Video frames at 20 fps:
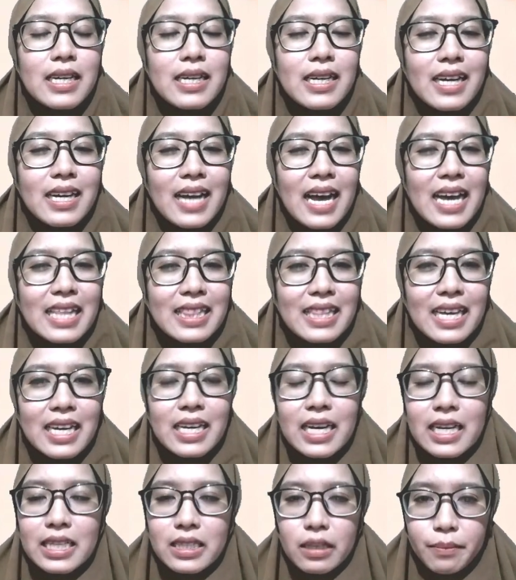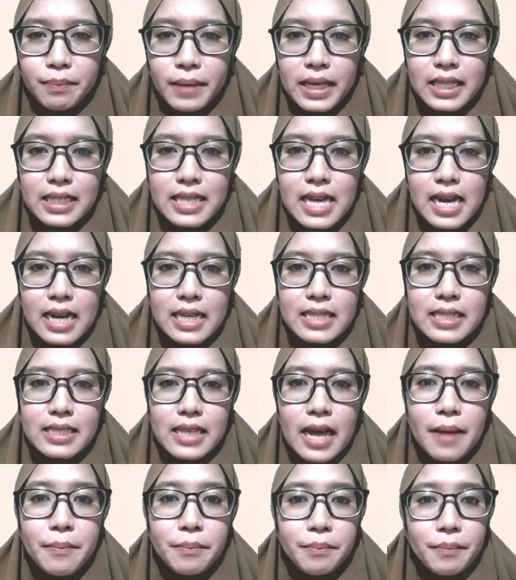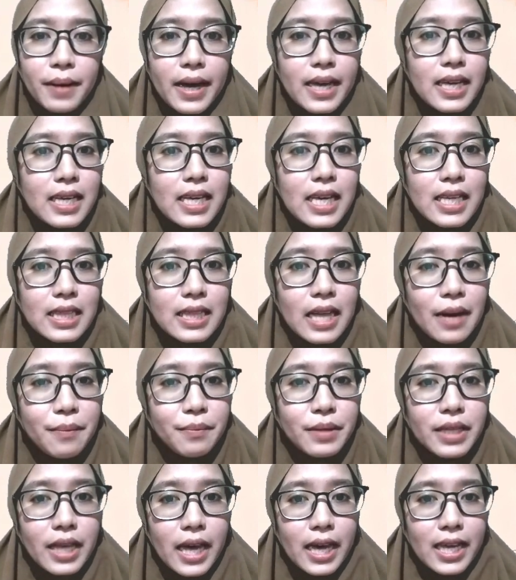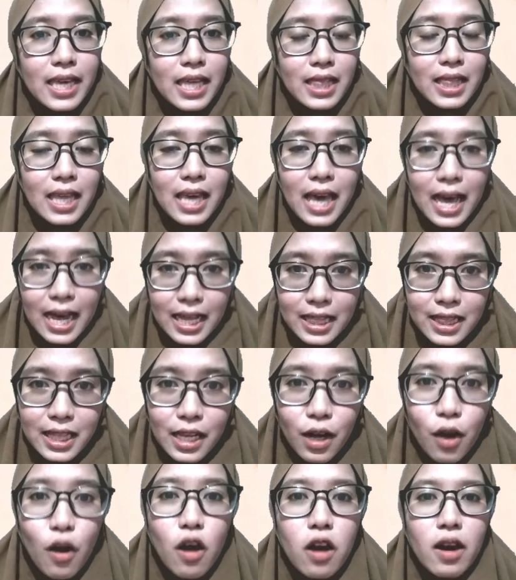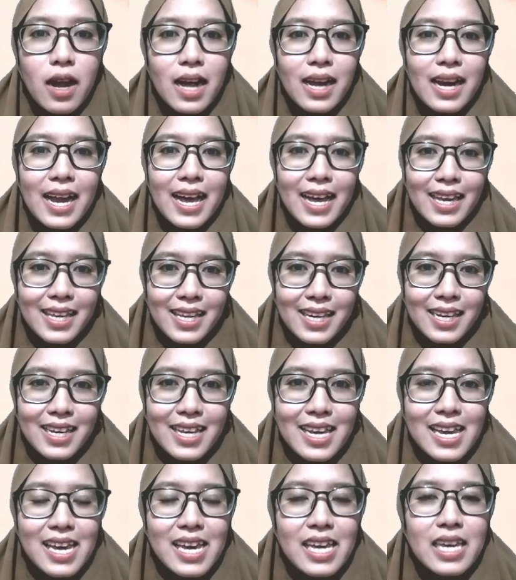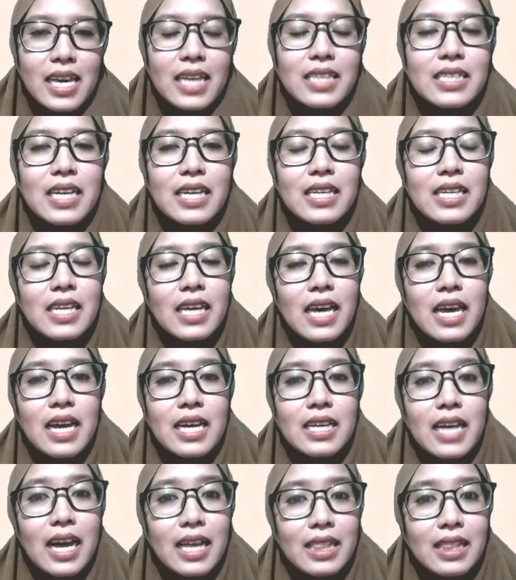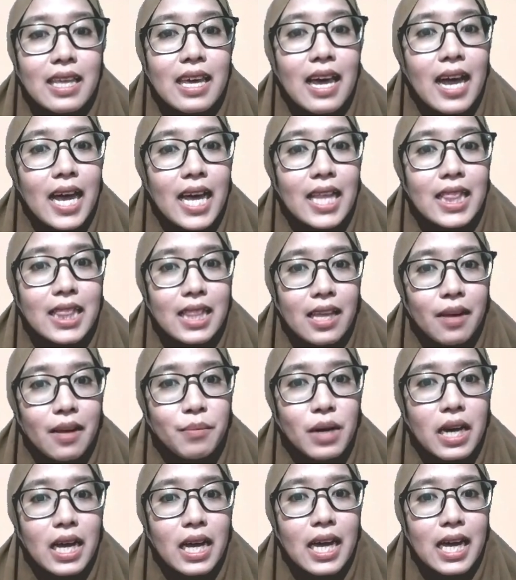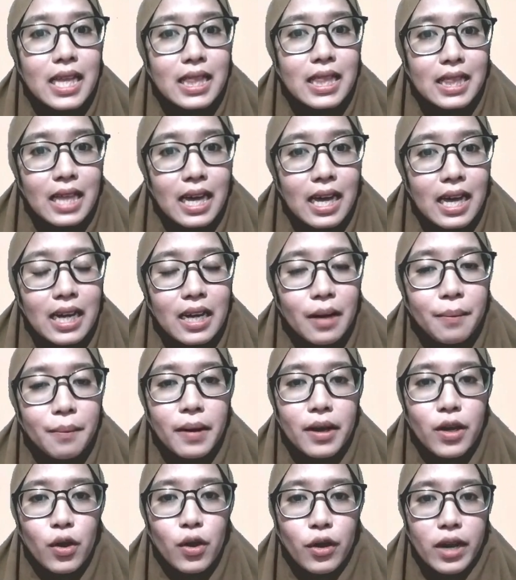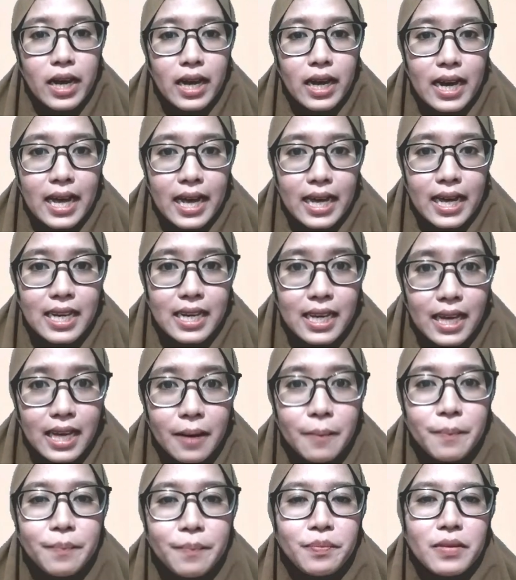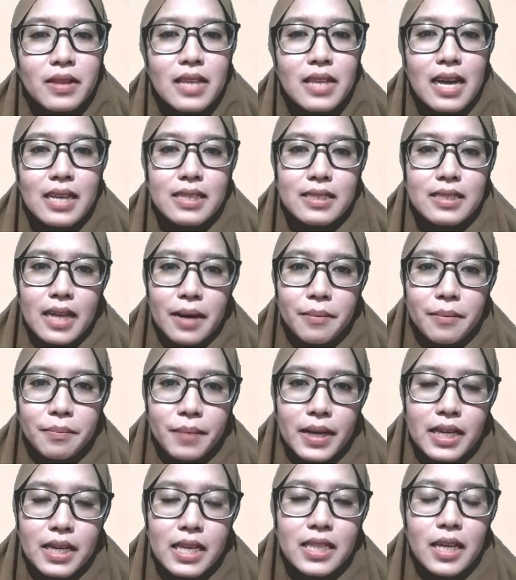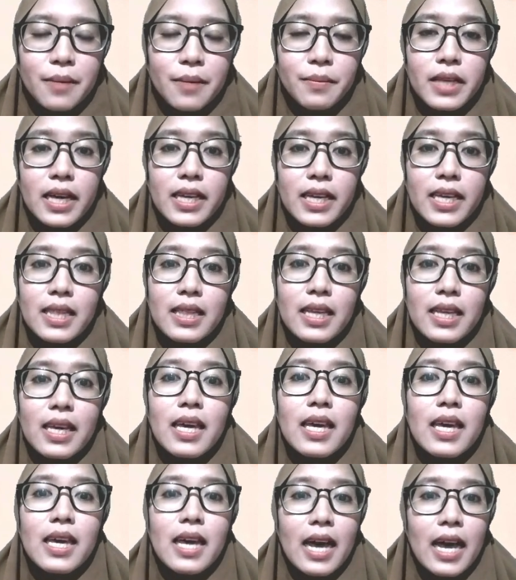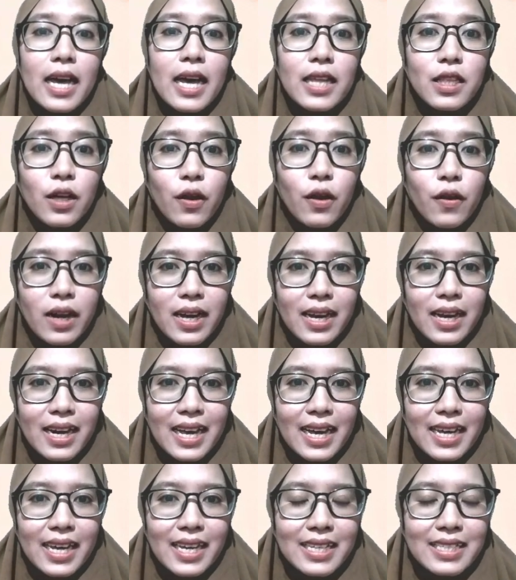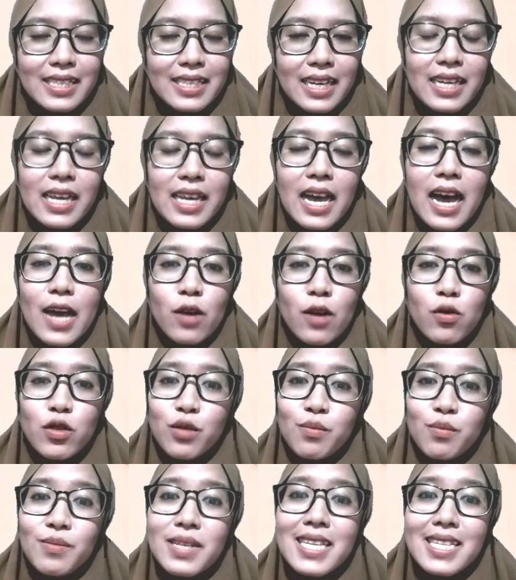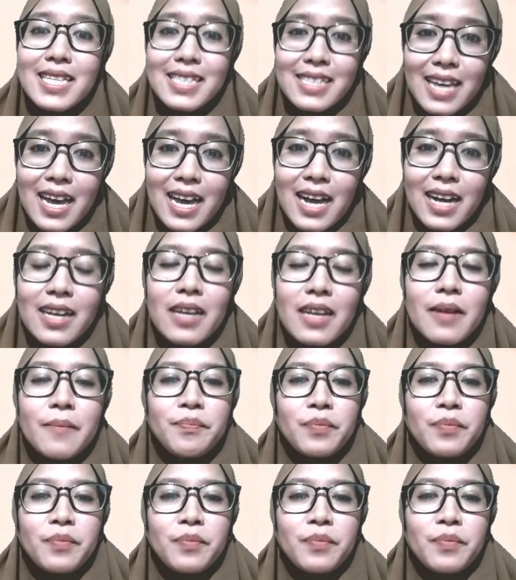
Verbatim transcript: Eh, kata yang tepat jangan sampai kita menyakiti hati orang lain ya jadi hati-hati berkata kepada orang lainnya jangan sampai kita menyakiti hati orang lain jadi harus bijak